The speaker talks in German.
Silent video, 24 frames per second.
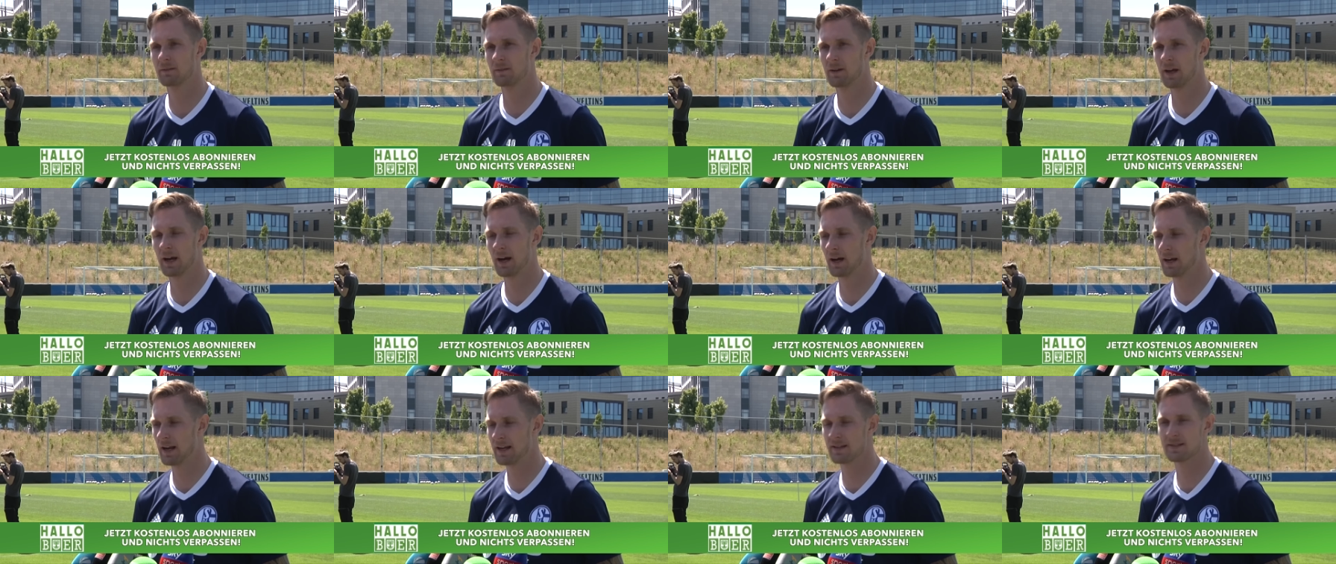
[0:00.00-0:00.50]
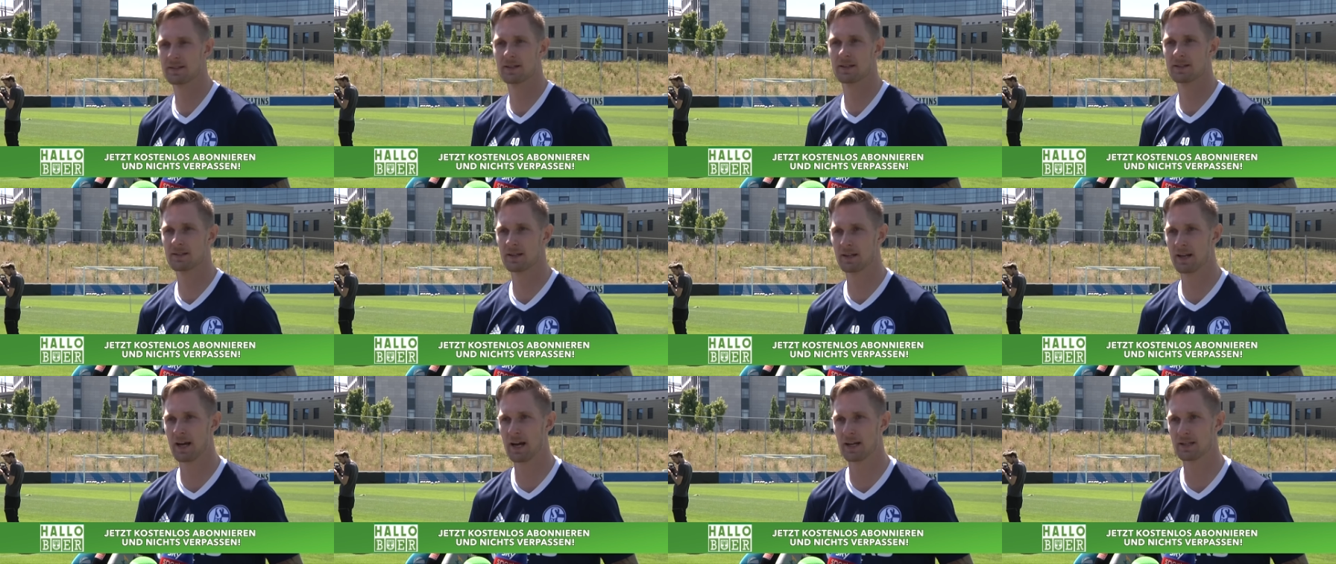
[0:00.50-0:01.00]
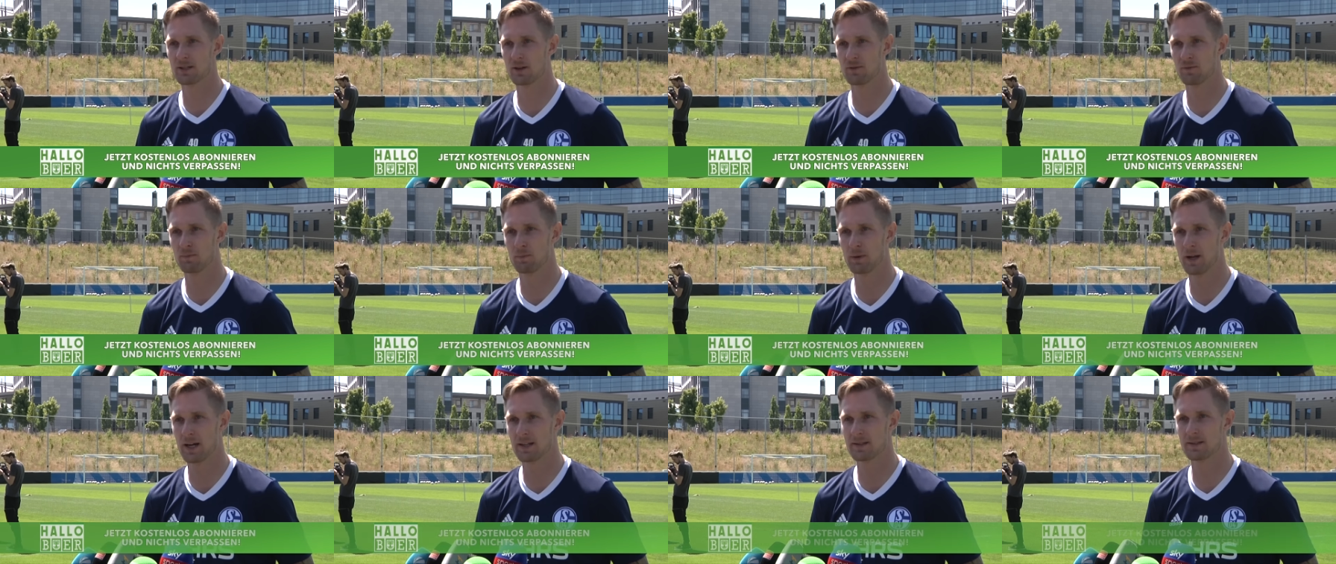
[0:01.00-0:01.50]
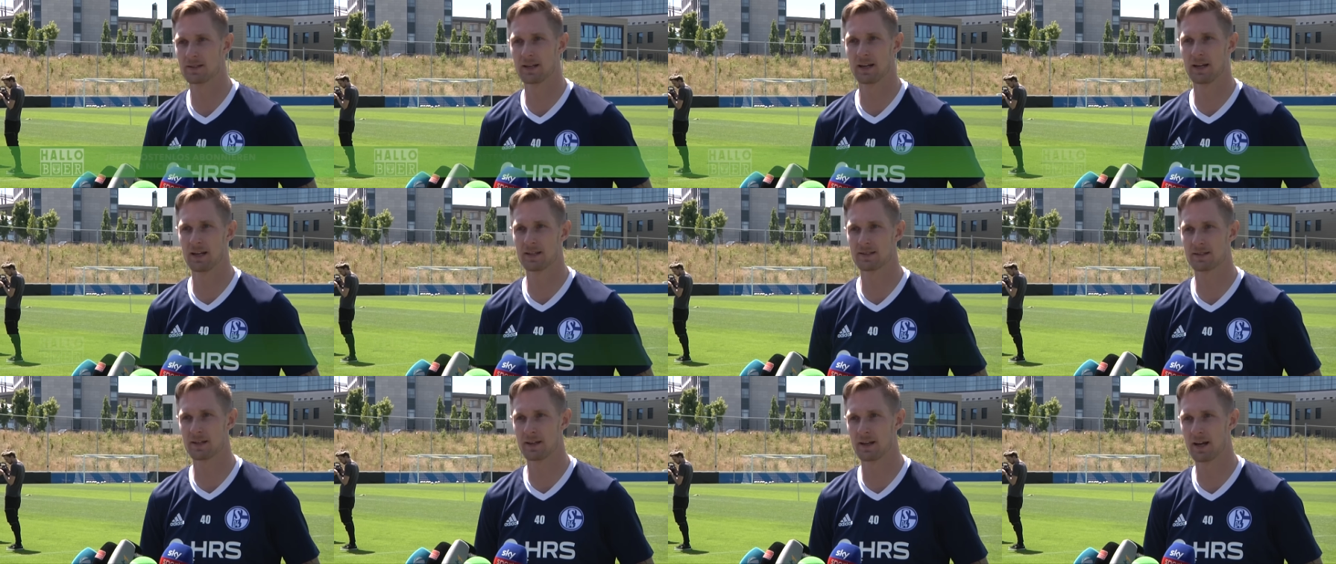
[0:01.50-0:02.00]
der lässt jetzt sein Herz auf den Platz, der
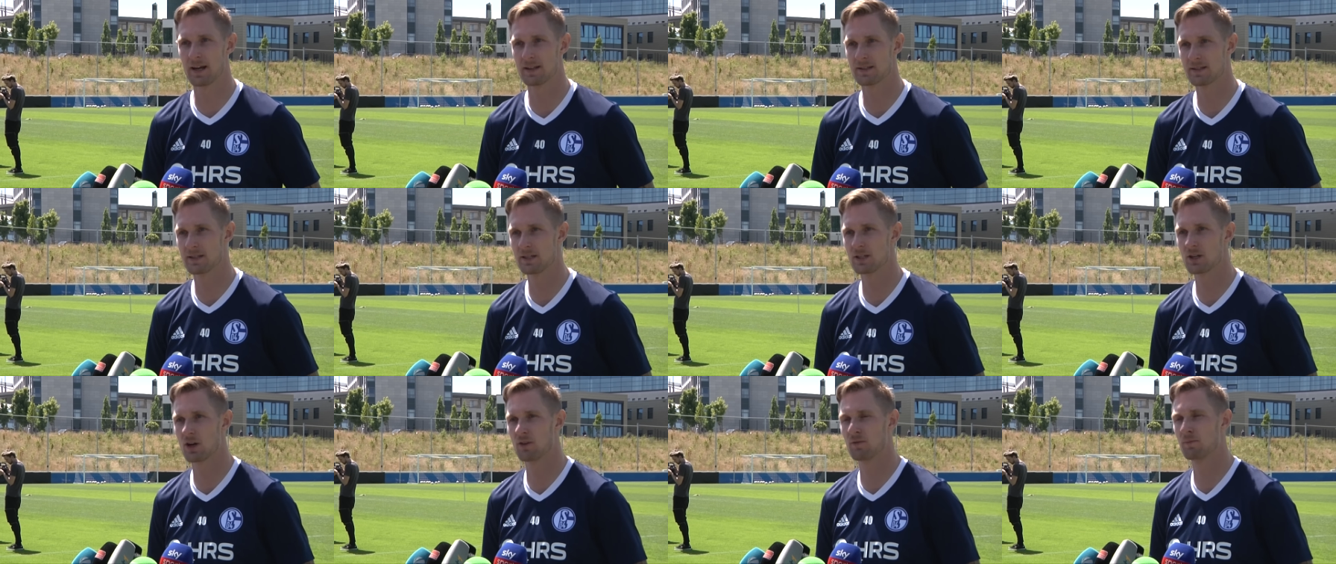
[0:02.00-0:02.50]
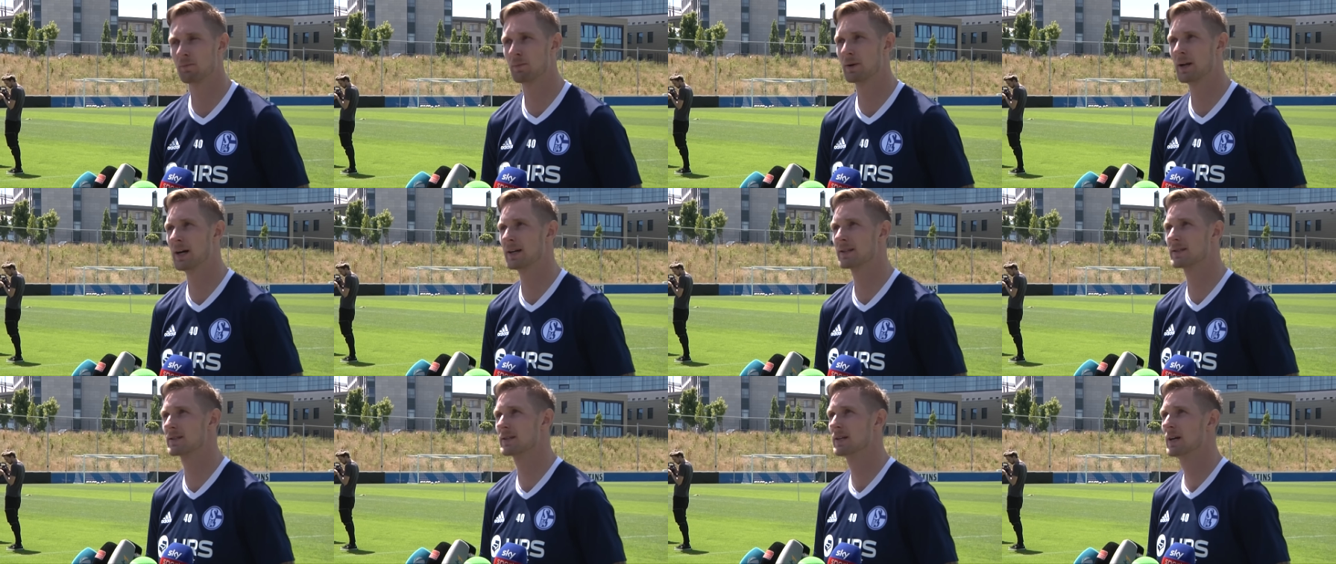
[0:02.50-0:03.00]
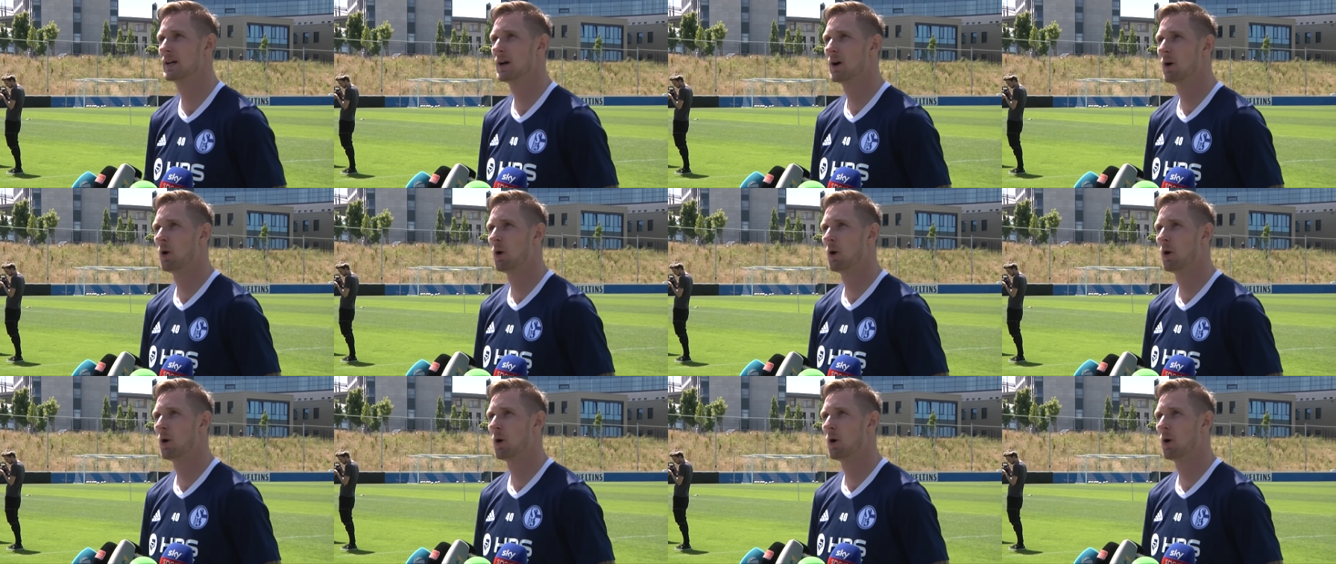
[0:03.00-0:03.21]
lässt sein Herz nicht auf den Platz.